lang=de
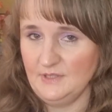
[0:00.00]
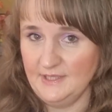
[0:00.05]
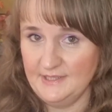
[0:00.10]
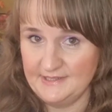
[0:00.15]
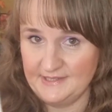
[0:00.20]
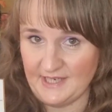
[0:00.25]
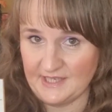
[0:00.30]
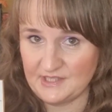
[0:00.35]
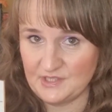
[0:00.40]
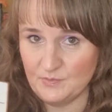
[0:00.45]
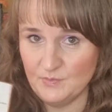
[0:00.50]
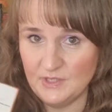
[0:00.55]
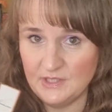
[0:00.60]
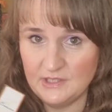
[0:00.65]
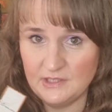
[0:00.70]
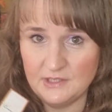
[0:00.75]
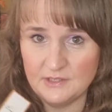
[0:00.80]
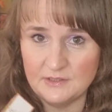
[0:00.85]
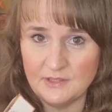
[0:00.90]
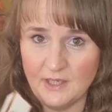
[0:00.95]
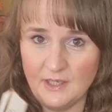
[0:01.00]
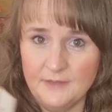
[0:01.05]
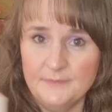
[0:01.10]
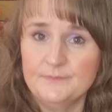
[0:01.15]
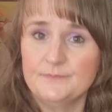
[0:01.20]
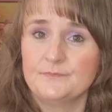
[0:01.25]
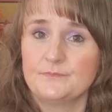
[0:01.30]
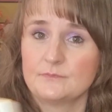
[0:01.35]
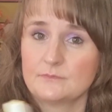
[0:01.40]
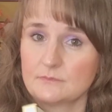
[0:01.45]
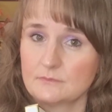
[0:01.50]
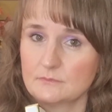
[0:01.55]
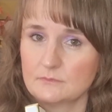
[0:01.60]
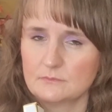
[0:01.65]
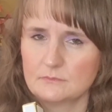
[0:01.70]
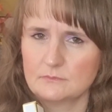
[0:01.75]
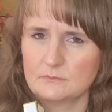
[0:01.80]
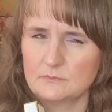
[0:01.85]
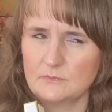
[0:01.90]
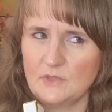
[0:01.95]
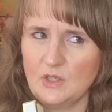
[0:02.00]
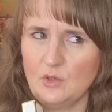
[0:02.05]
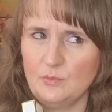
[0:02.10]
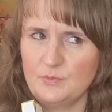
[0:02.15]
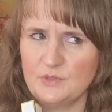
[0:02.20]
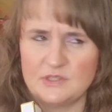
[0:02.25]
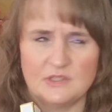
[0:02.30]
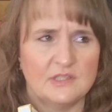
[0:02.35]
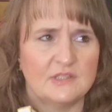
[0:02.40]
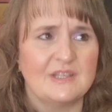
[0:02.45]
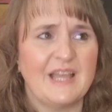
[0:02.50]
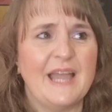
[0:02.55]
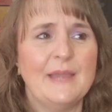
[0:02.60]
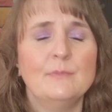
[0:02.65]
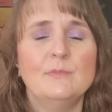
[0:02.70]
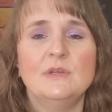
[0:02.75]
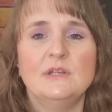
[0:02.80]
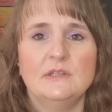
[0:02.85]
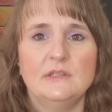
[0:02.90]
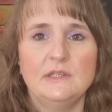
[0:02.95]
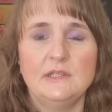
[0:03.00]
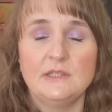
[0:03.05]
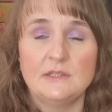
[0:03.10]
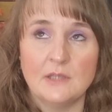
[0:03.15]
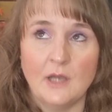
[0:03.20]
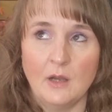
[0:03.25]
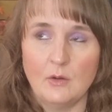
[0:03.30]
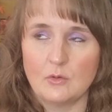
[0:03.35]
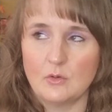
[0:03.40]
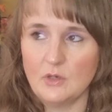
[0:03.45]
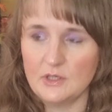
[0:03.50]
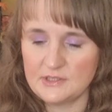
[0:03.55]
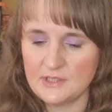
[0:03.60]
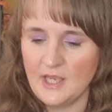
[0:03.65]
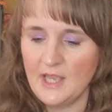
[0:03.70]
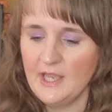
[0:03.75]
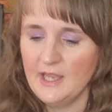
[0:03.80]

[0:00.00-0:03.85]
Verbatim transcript: 6 Milliliter, glaube ich, nee, 3 Milliliter, oh Gott,